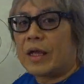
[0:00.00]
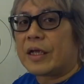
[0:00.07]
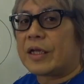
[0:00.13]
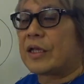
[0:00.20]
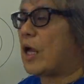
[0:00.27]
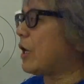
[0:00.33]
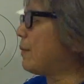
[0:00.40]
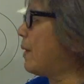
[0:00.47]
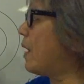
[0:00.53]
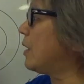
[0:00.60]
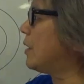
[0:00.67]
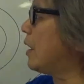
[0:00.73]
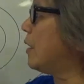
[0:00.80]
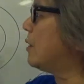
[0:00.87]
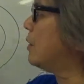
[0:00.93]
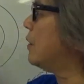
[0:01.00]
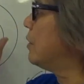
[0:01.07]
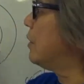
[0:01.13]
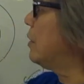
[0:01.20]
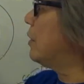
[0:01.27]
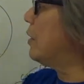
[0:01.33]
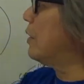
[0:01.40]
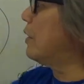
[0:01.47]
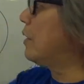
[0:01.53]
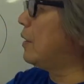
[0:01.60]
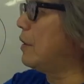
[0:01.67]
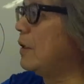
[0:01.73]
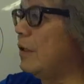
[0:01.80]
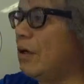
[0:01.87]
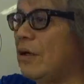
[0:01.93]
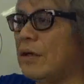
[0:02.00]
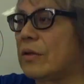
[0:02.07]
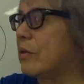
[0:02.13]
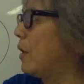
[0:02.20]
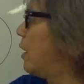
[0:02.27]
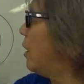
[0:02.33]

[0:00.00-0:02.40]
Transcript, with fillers: 左回りでぐるーっと